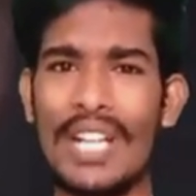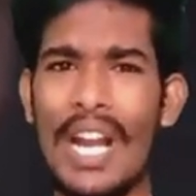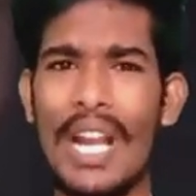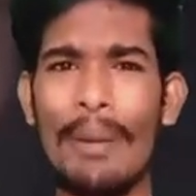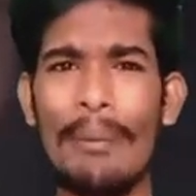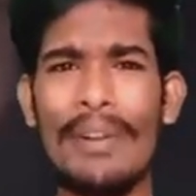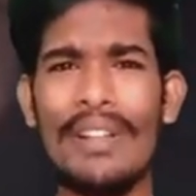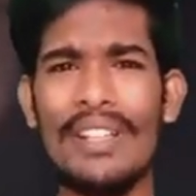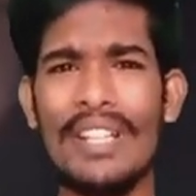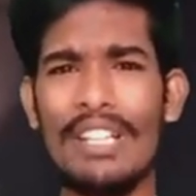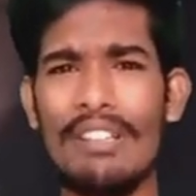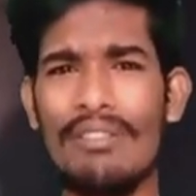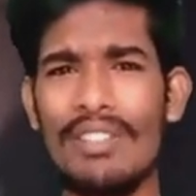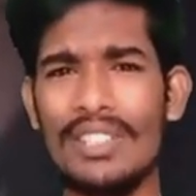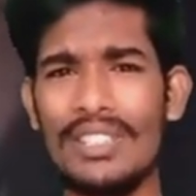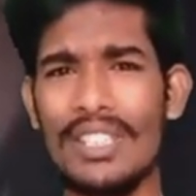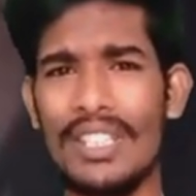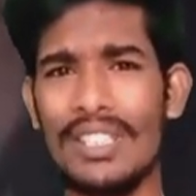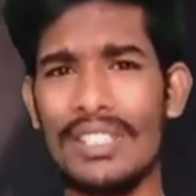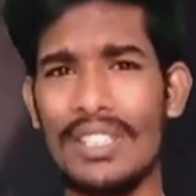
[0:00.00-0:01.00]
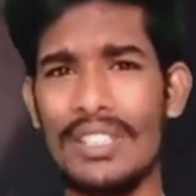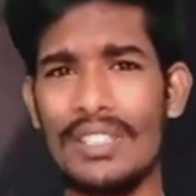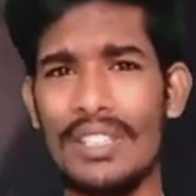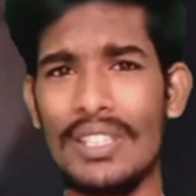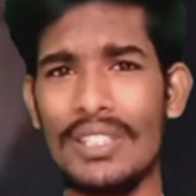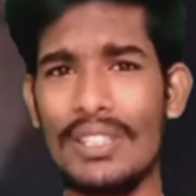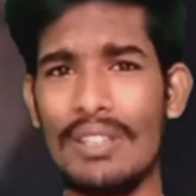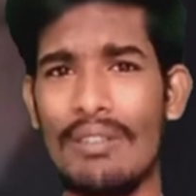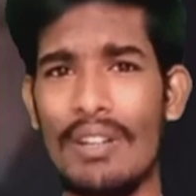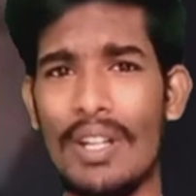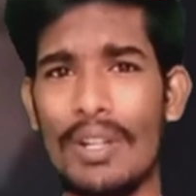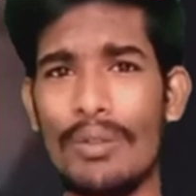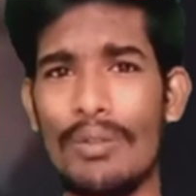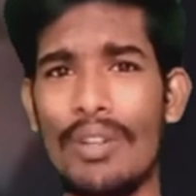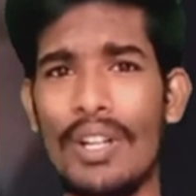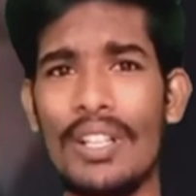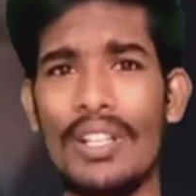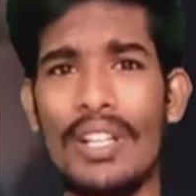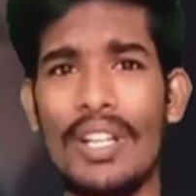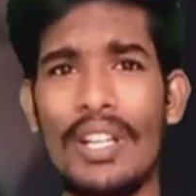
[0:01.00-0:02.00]
చాలామంది ఇన్వెస్టిగేషన్ చేసిన వాళ్ళు
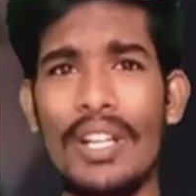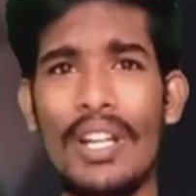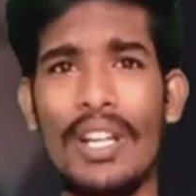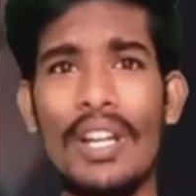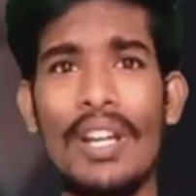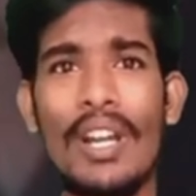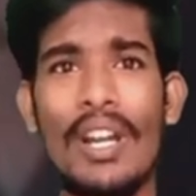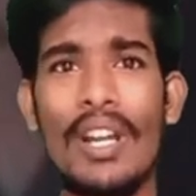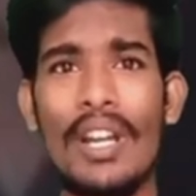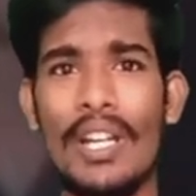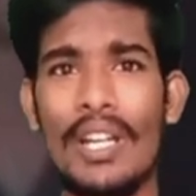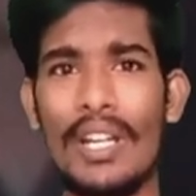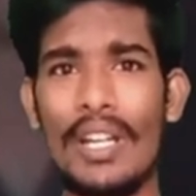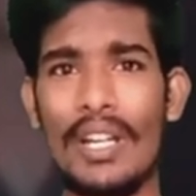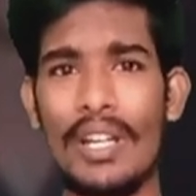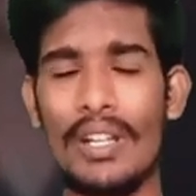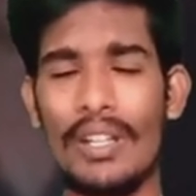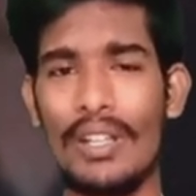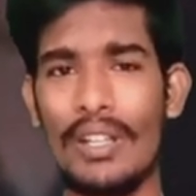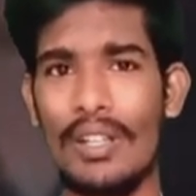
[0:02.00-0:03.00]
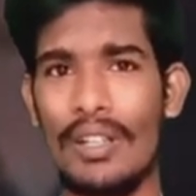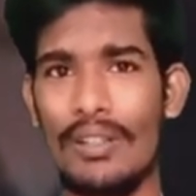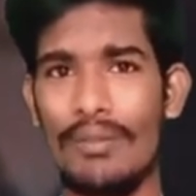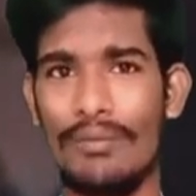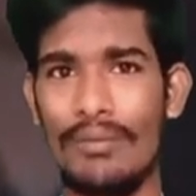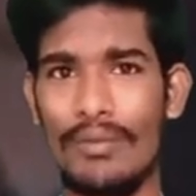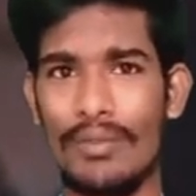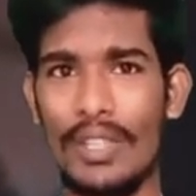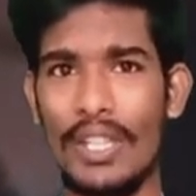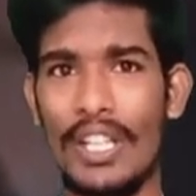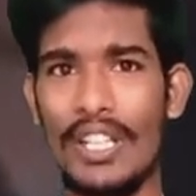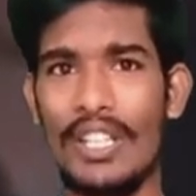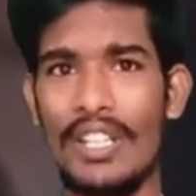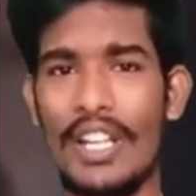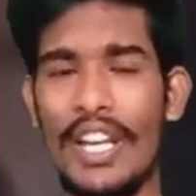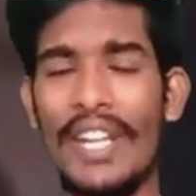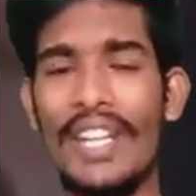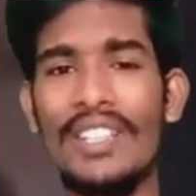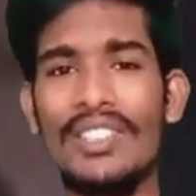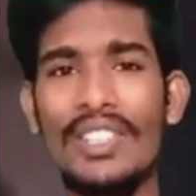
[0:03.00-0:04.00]
కూడా దీన్ని ఈ ఇది
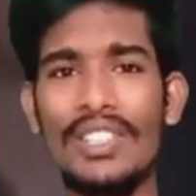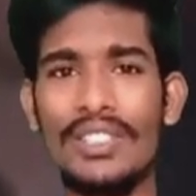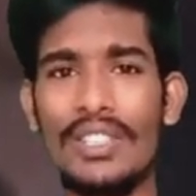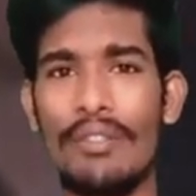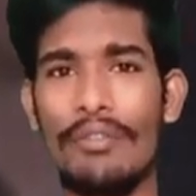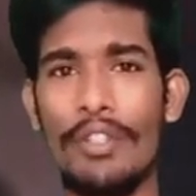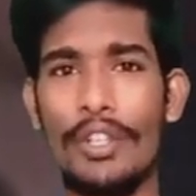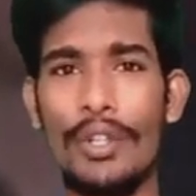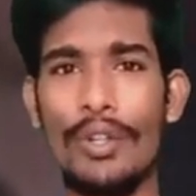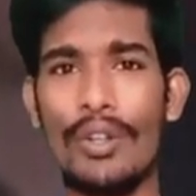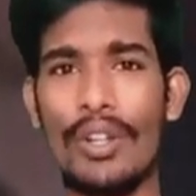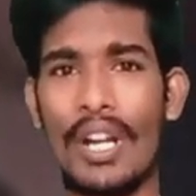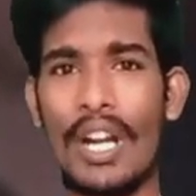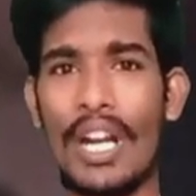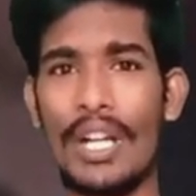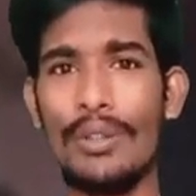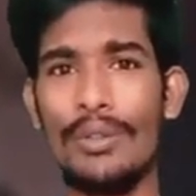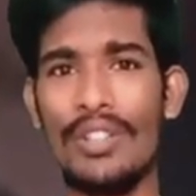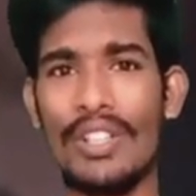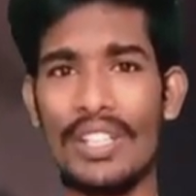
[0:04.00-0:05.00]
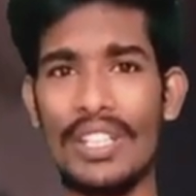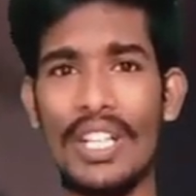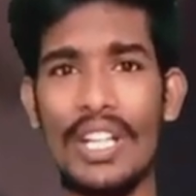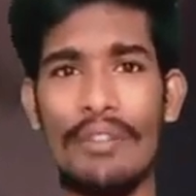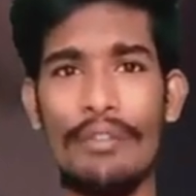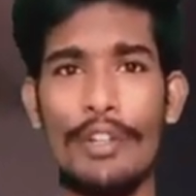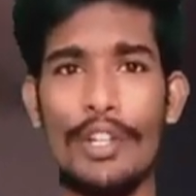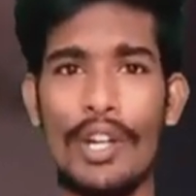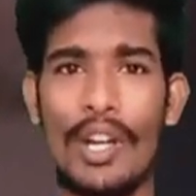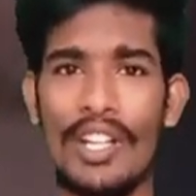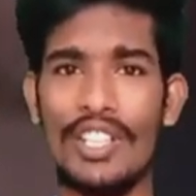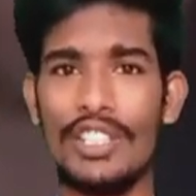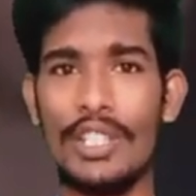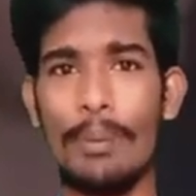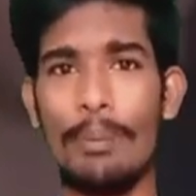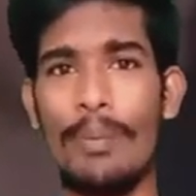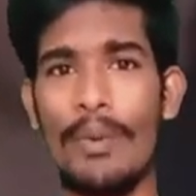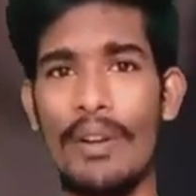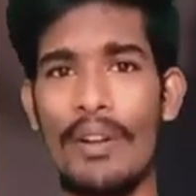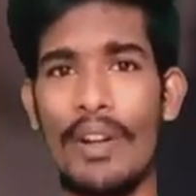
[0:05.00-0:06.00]
ఎడిట్ చేసిన వీడియో కాదు రియల్ వీడియో అని
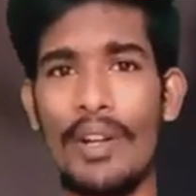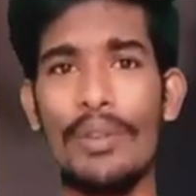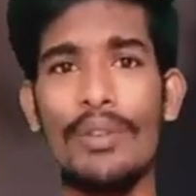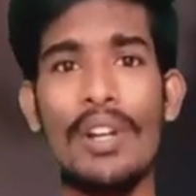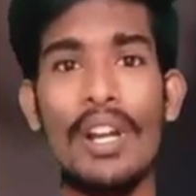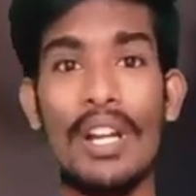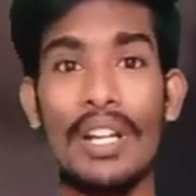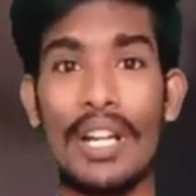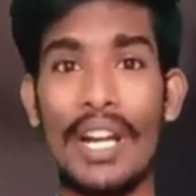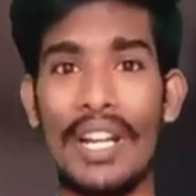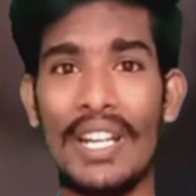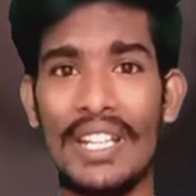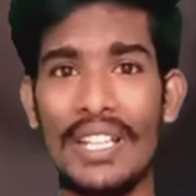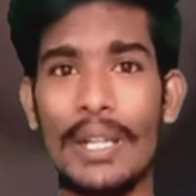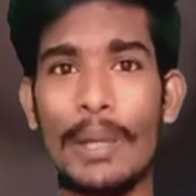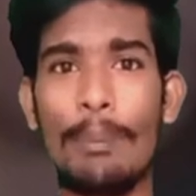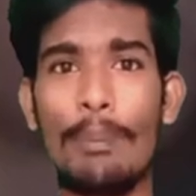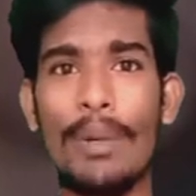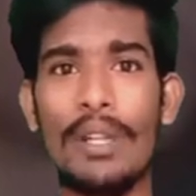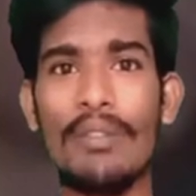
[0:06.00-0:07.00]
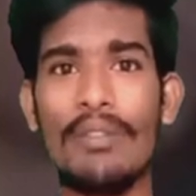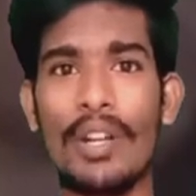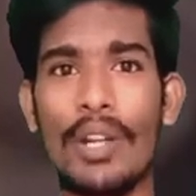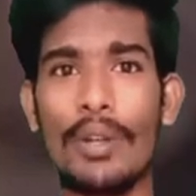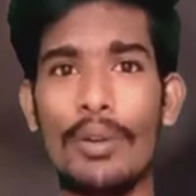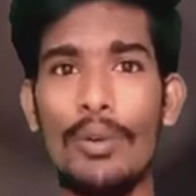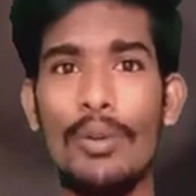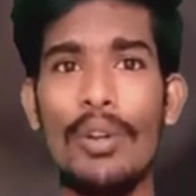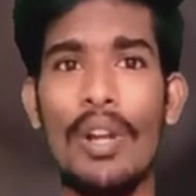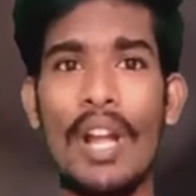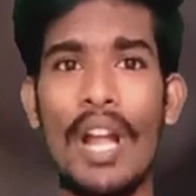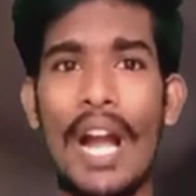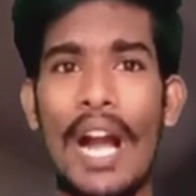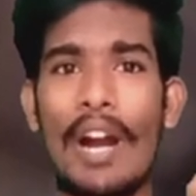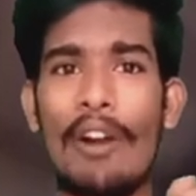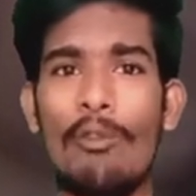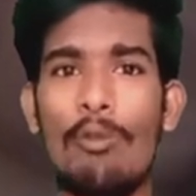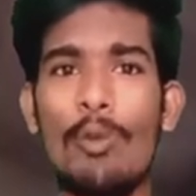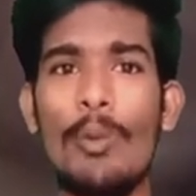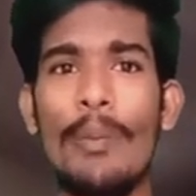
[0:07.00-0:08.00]
చెప్పేవారు కానీ ఇప్పటి వరకు ఆ